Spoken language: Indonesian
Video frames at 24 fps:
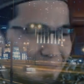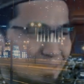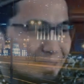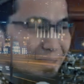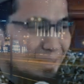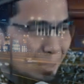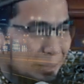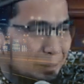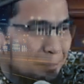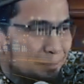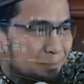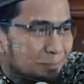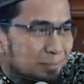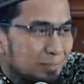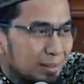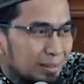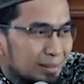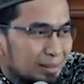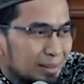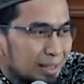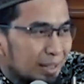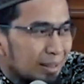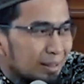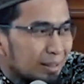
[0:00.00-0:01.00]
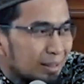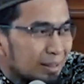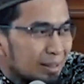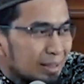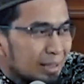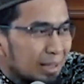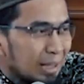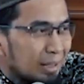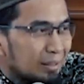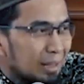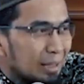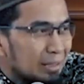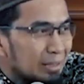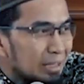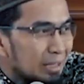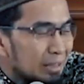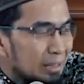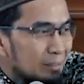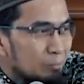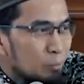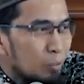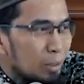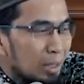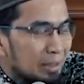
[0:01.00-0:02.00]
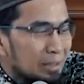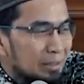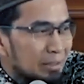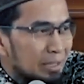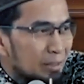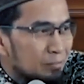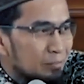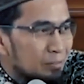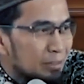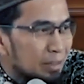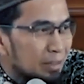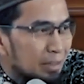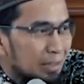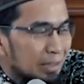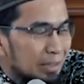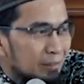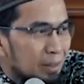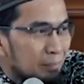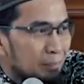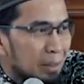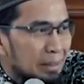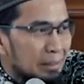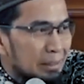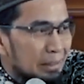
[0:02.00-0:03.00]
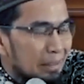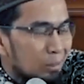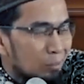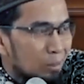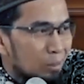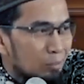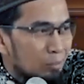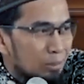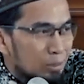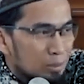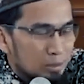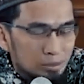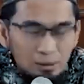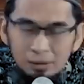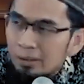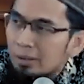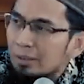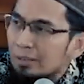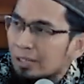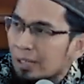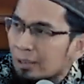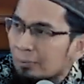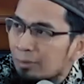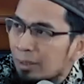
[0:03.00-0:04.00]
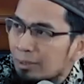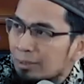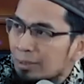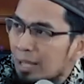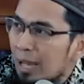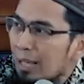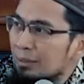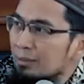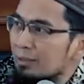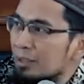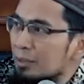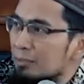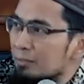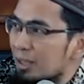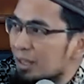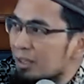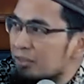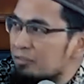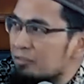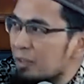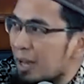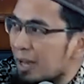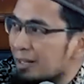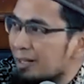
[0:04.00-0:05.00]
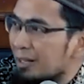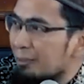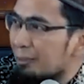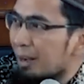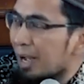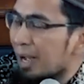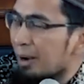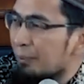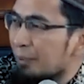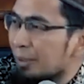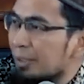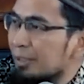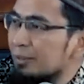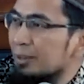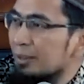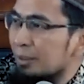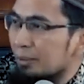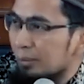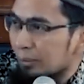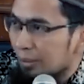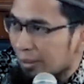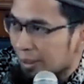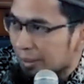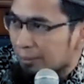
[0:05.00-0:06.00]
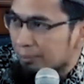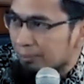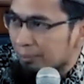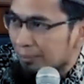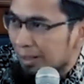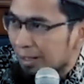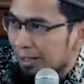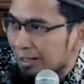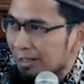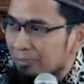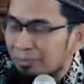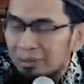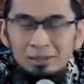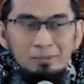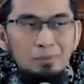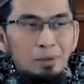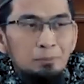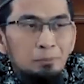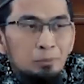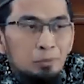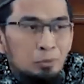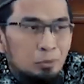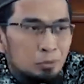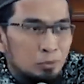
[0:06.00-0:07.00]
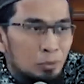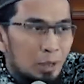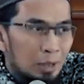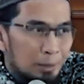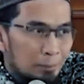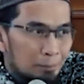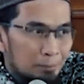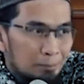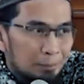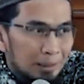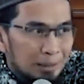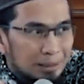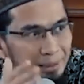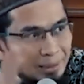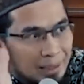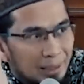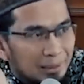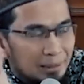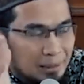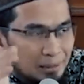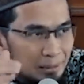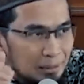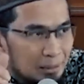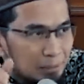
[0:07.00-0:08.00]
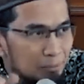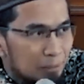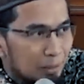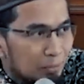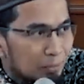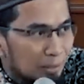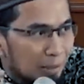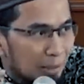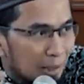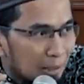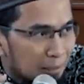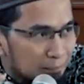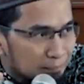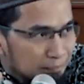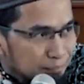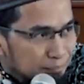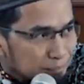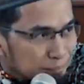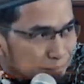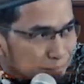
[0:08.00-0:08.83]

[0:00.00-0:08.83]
demikian. Ya, kalau Anda buka kitabnya Al Imam An-Nawawi, namanya At-Tibyan fi Adab Hamalatil Quran, halaman 52, paling kanan di pertengahan.